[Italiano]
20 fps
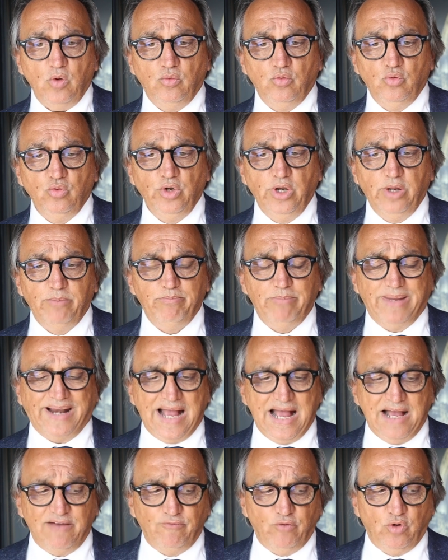un
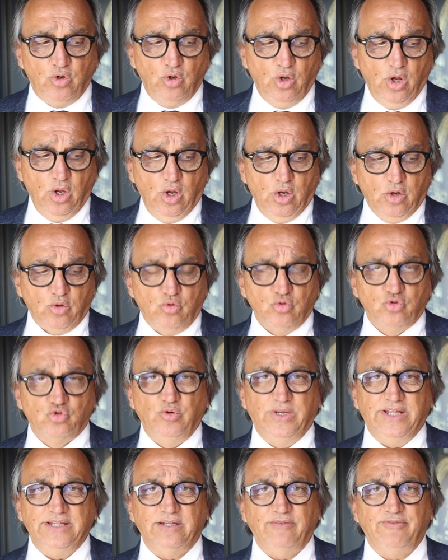bravo
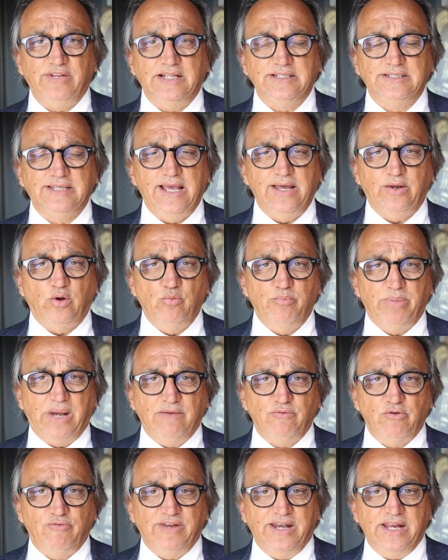consulente finanziario, un
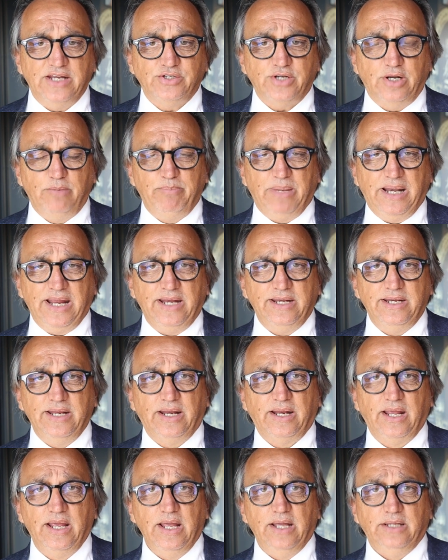bravo financial
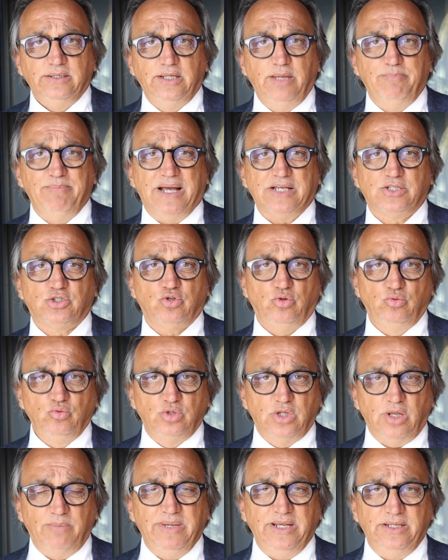planner debba
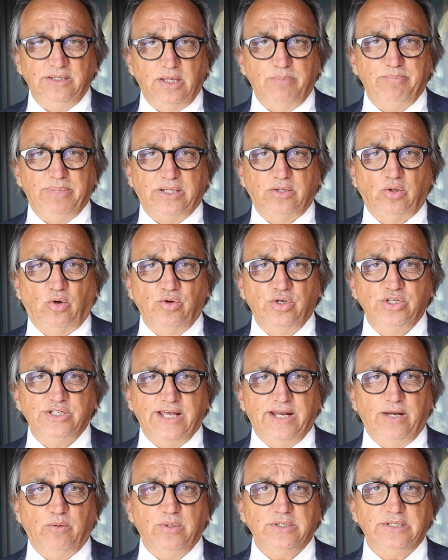assolutamente
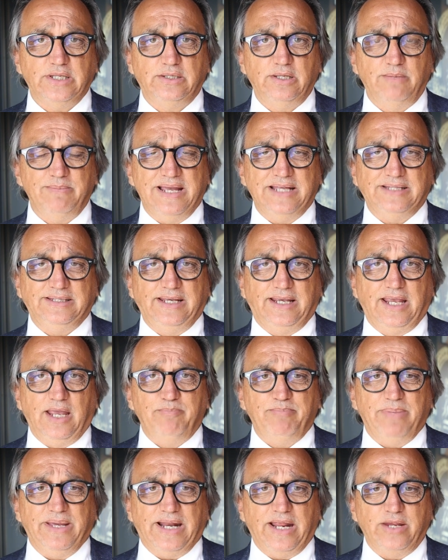padroneggiare queste tematiche
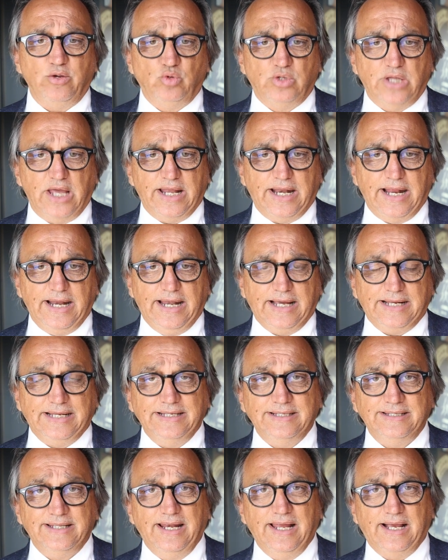per aiutare la
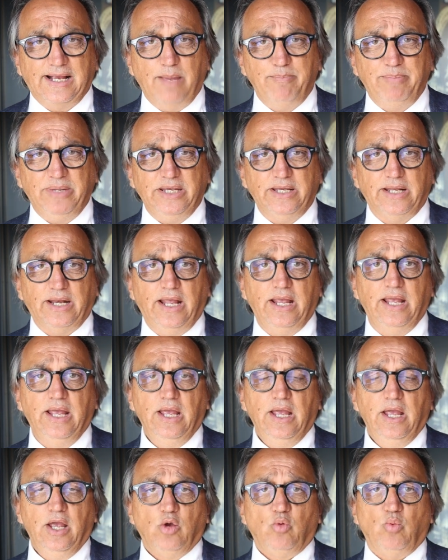clientela a capire
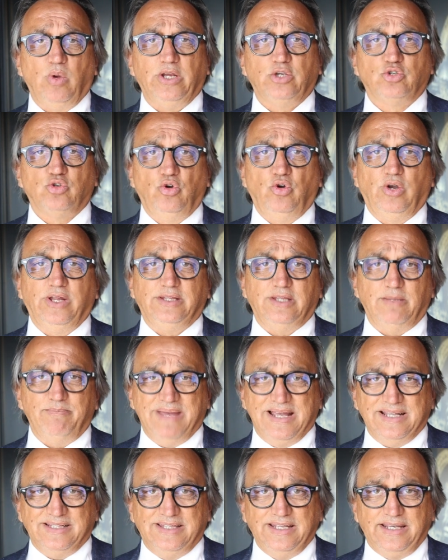quali sono le
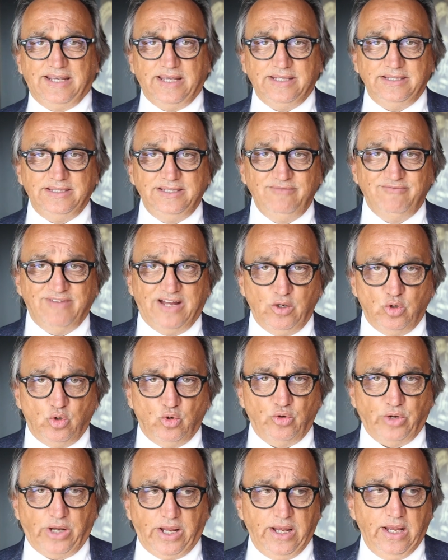tematiche di
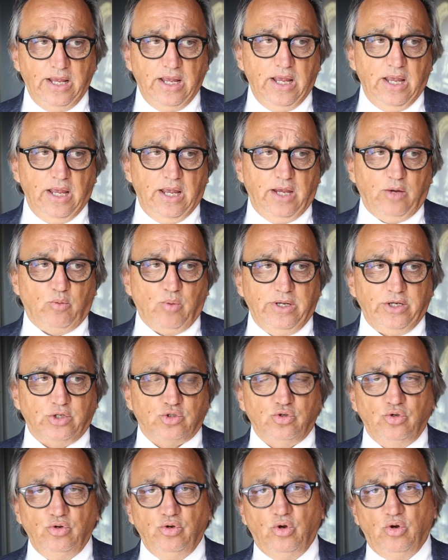valore e quali
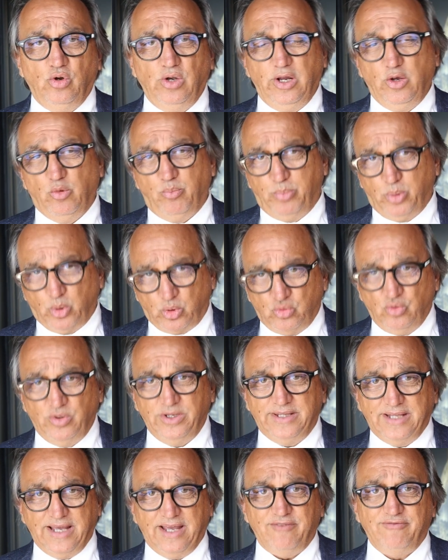sono le
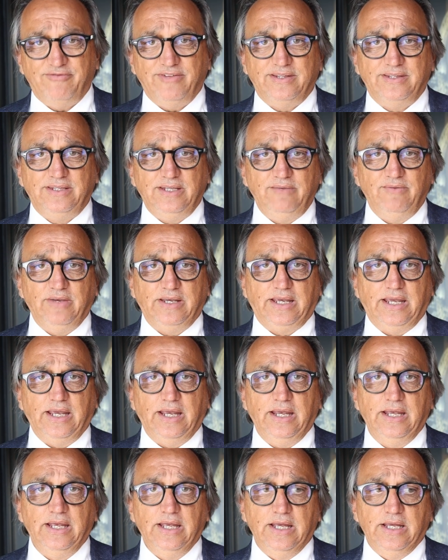opportunità effettive
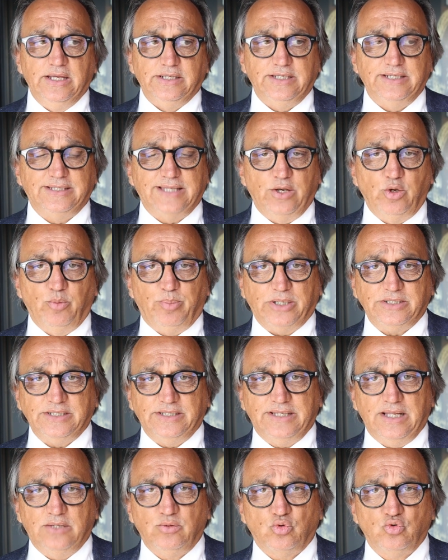che si stanno
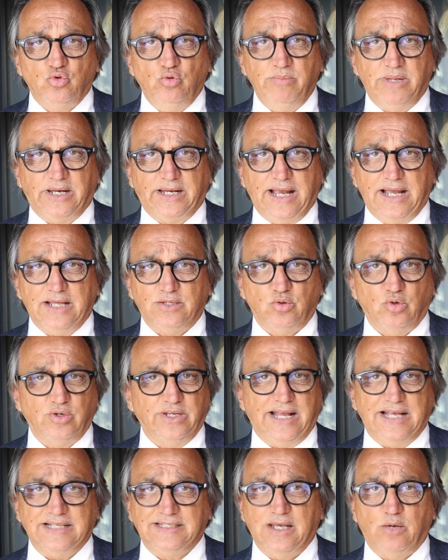presentando sul mercato
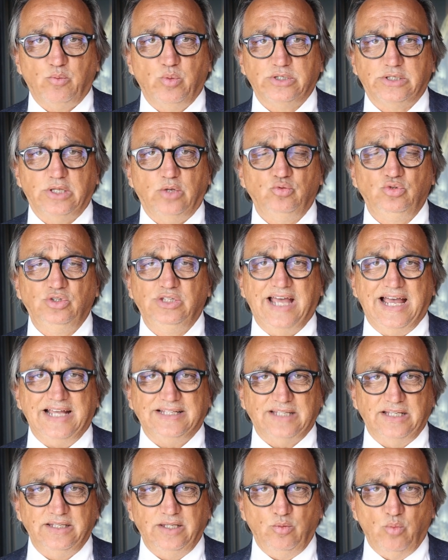grazie a questa
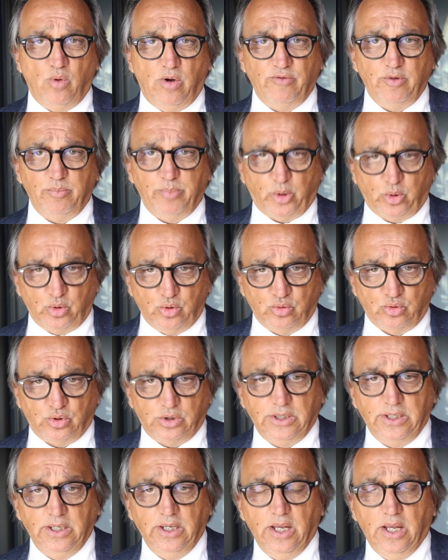ondata di nuovi
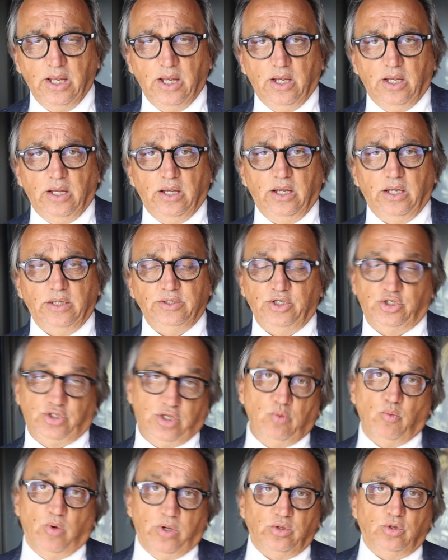prodotti, eh,
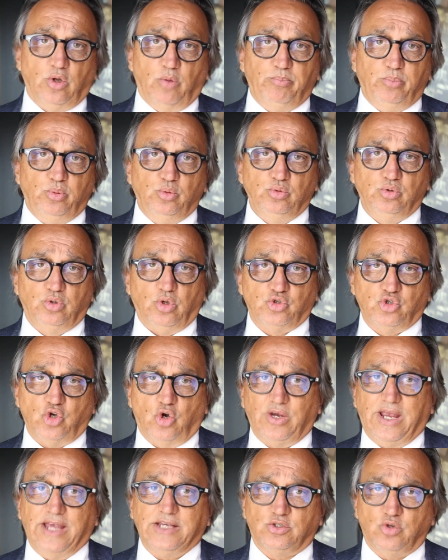distinguendo appunto
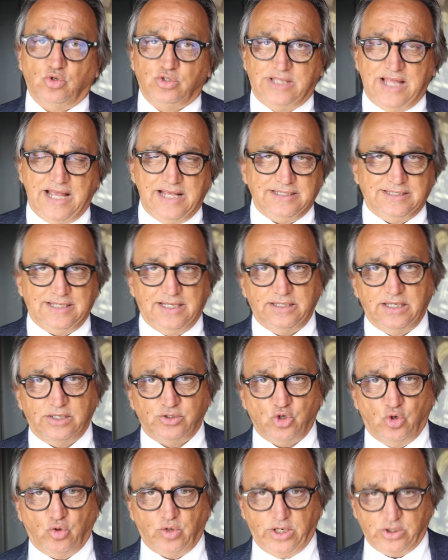ciò che è sostanza da
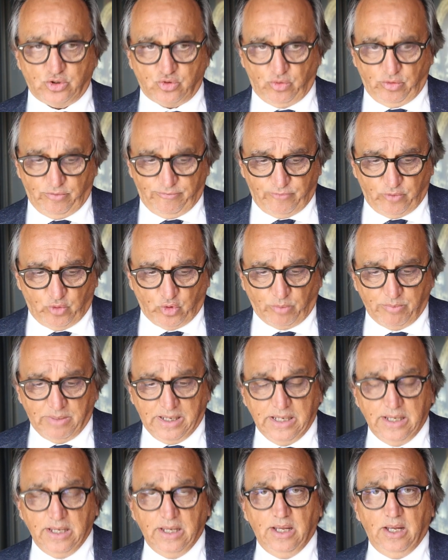ciò che è solo forma.
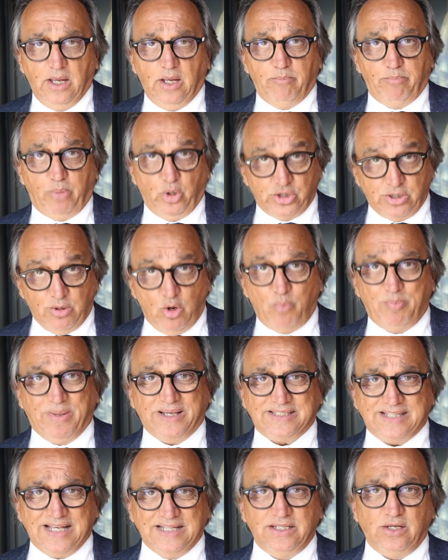Poi siamo
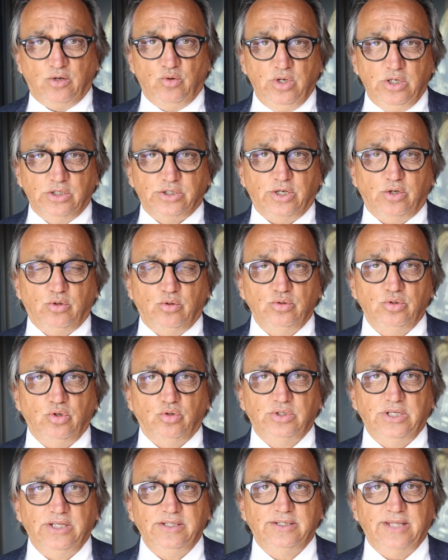passati con il secondo
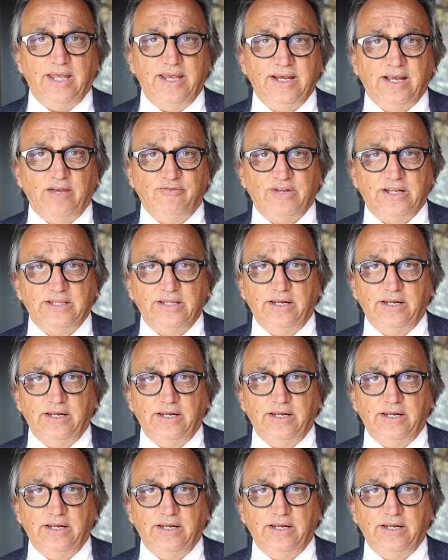think tank a fare